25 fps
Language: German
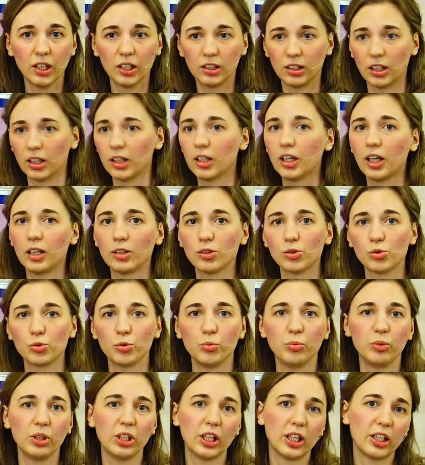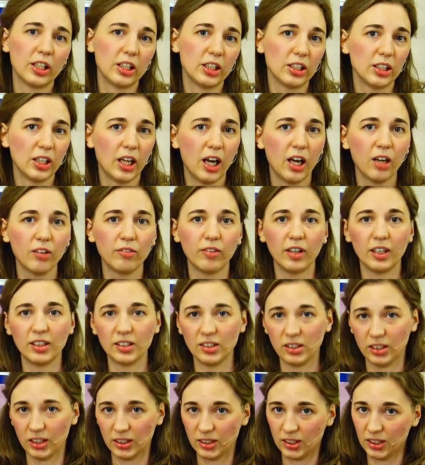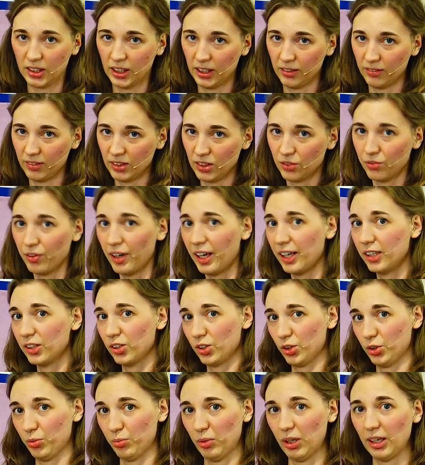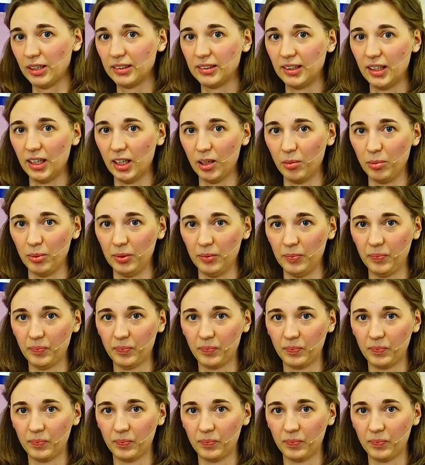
dann kannst du mir ja nicht nachweisen, dass ich etwas falsch gemacht habe.